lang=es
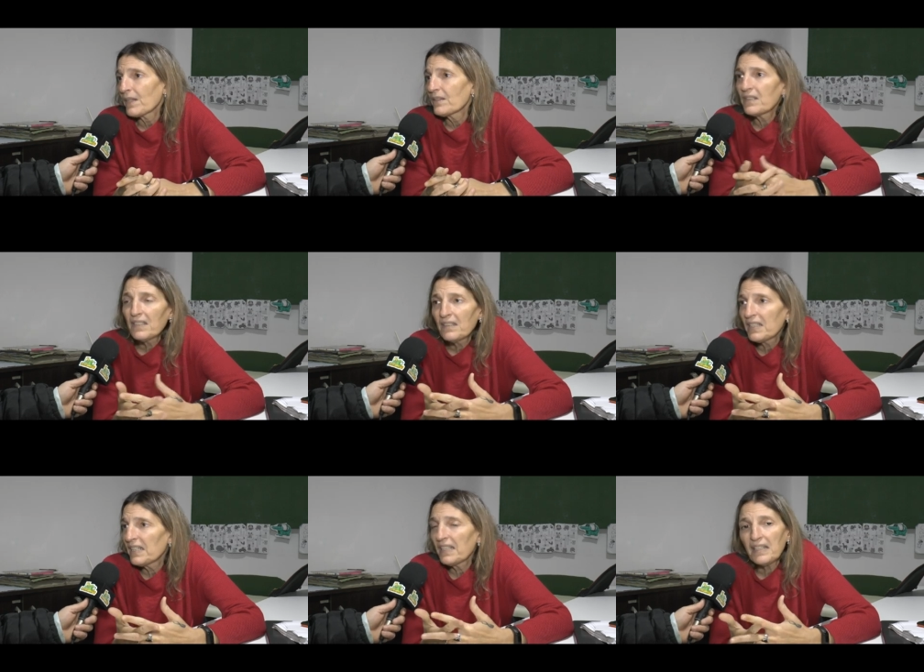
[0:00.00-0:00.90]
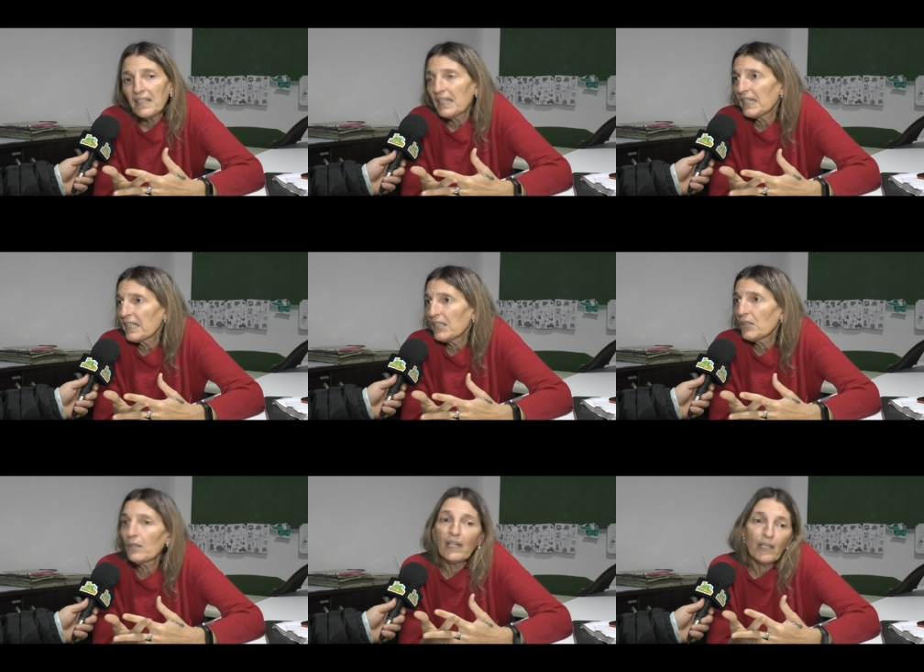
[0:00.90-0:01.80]
sin tener nada
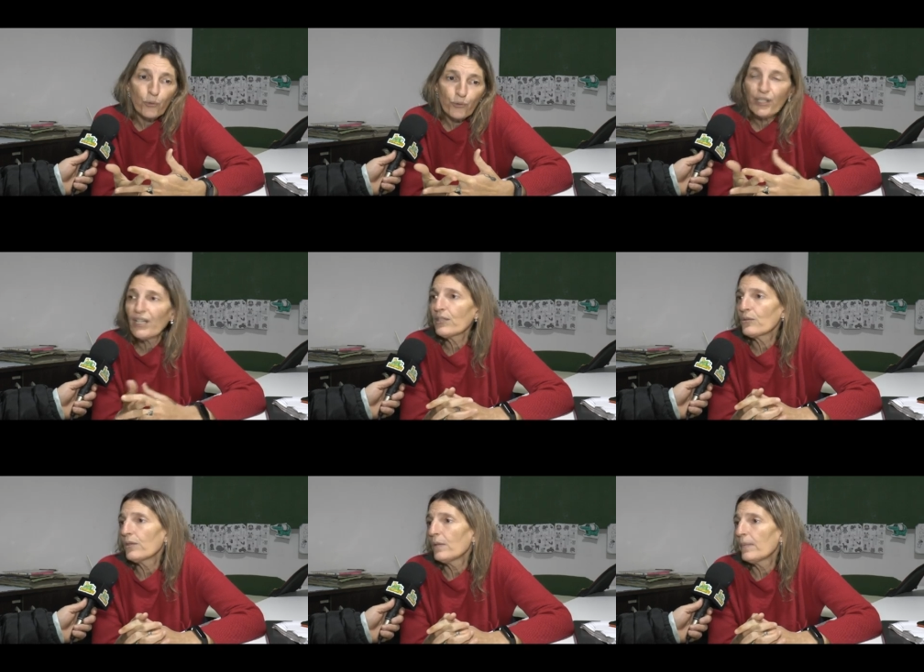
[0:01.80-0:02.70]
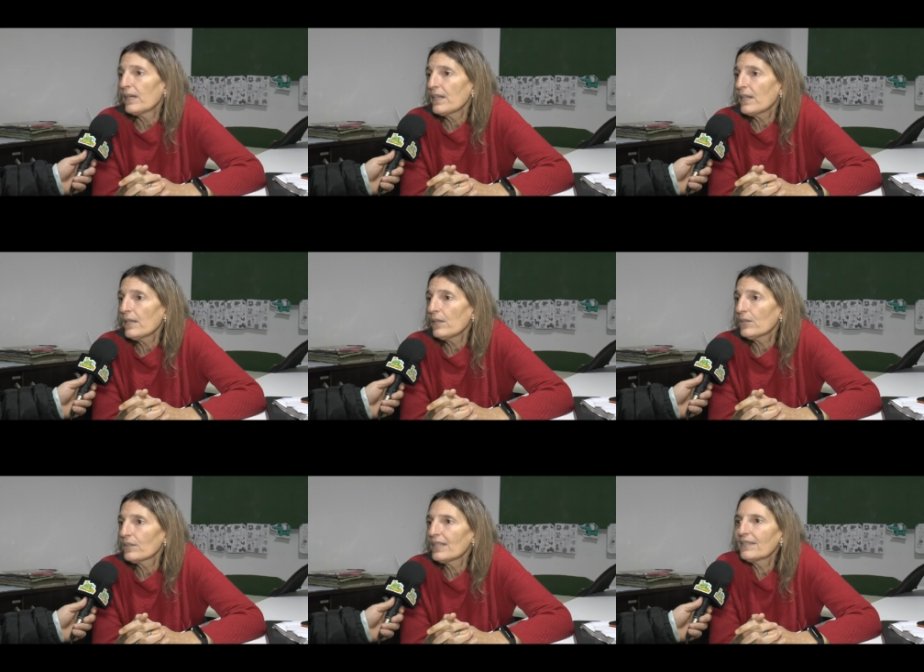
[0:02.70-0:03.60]
escrito, a escuchar a sus
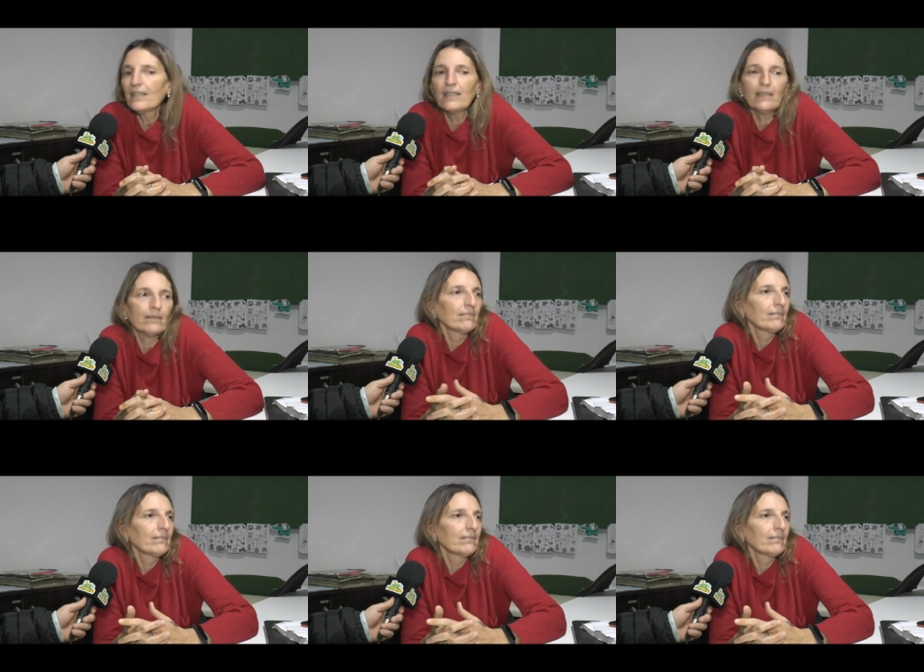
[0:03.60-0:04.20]
compañeros y sin,